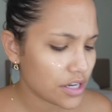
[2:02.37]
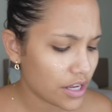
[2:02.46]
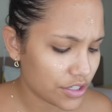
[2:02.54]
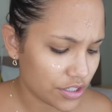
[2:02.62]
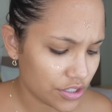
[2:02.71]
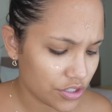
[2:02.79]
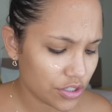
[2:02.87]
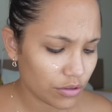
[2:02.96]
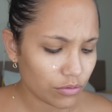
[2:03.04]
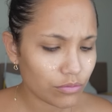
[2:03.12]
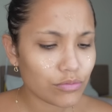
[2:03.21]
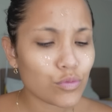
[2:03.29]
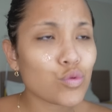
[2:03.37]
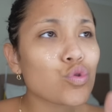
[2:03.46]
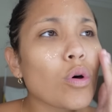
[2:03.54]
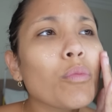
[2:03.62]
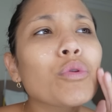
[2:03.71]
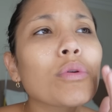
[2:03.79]
né, gente, que eu não
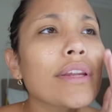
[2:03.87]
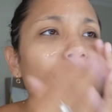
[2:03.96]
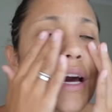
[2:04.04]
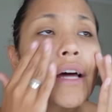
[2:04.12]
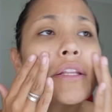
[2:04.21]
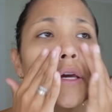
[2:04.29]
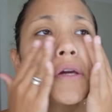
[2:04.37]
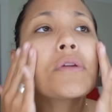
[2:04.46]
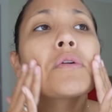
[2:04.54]
sou muito ligada aí